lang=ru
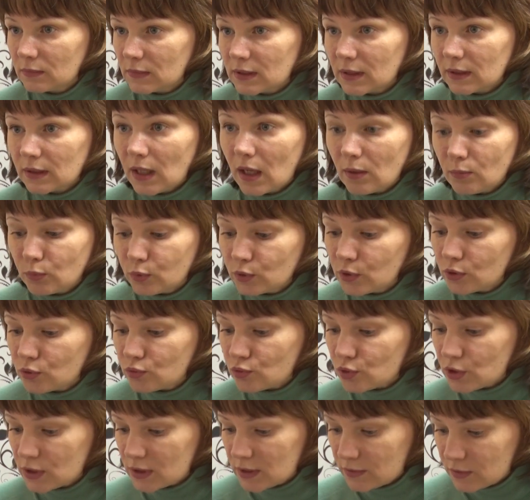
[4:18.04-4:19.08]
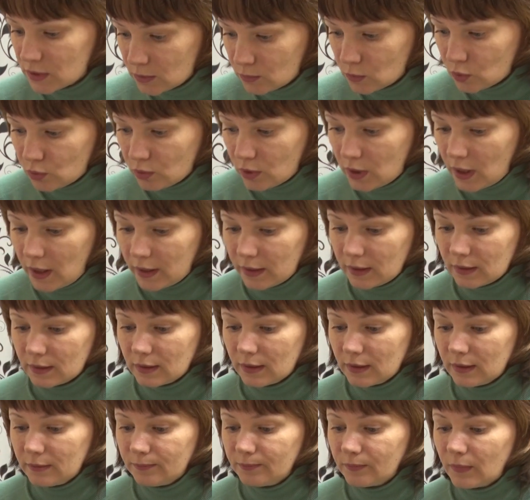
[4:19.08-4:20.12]
цена будет уже совсем другая.
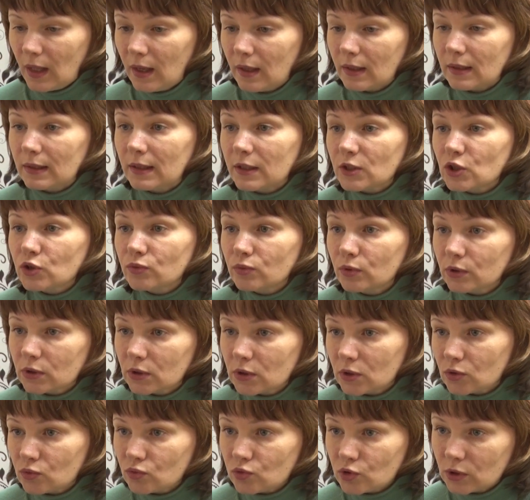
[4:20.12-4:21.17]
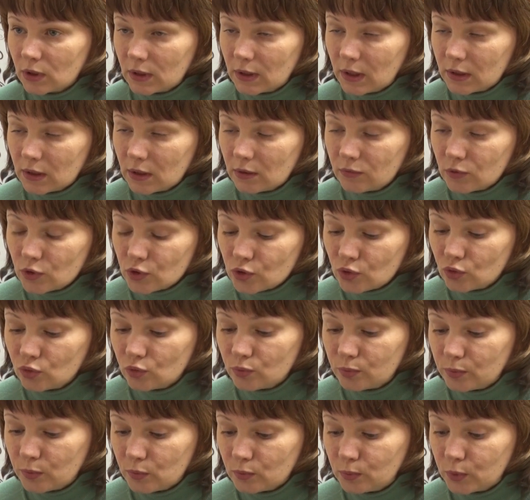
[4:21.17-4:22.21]
Да? Для чего это нужно? Для того,
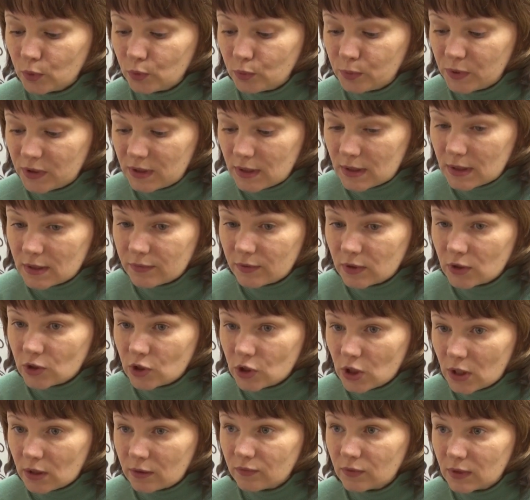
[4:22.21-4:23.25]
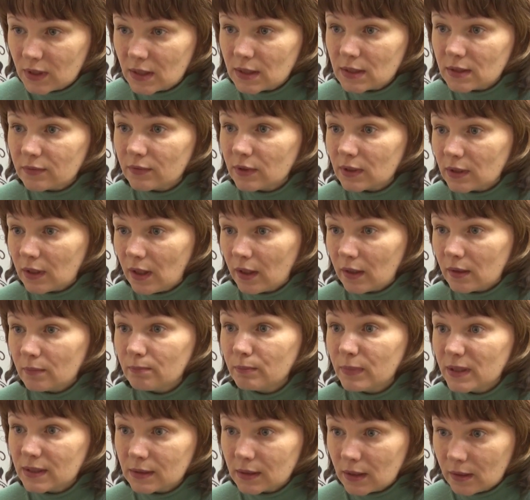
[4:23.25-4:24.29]
чтобы убедить своих жертв действовать как?
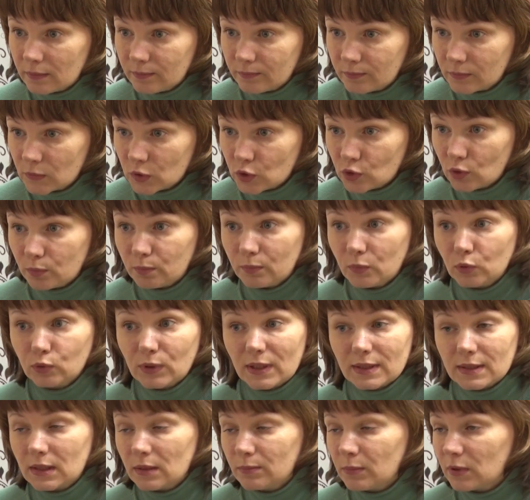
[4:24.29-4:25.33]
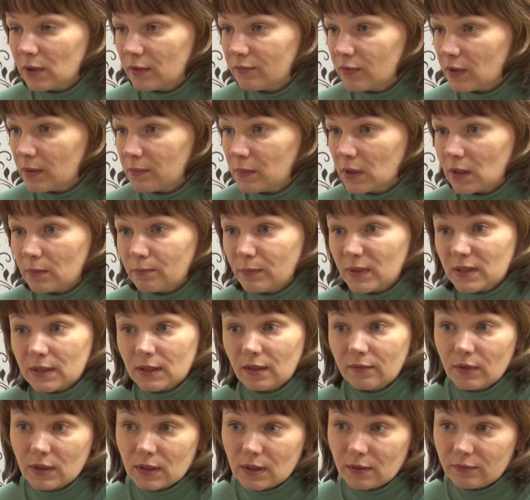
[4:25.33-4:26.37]
Быстро, чтобы у нас не было времени
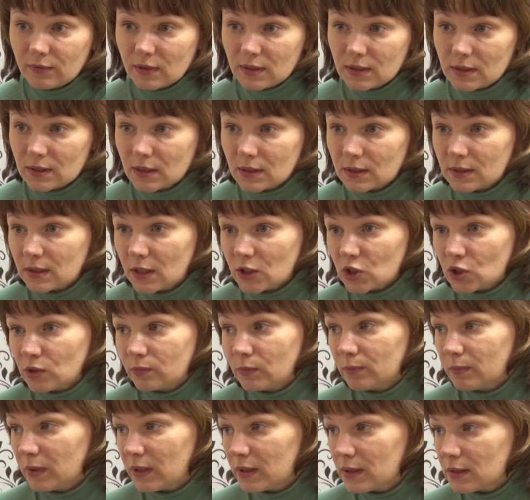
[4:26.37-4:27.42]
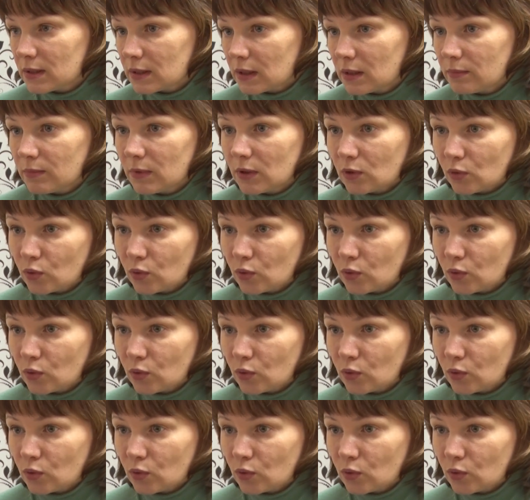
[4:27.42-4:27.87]
посоветоваться с нашими близкими,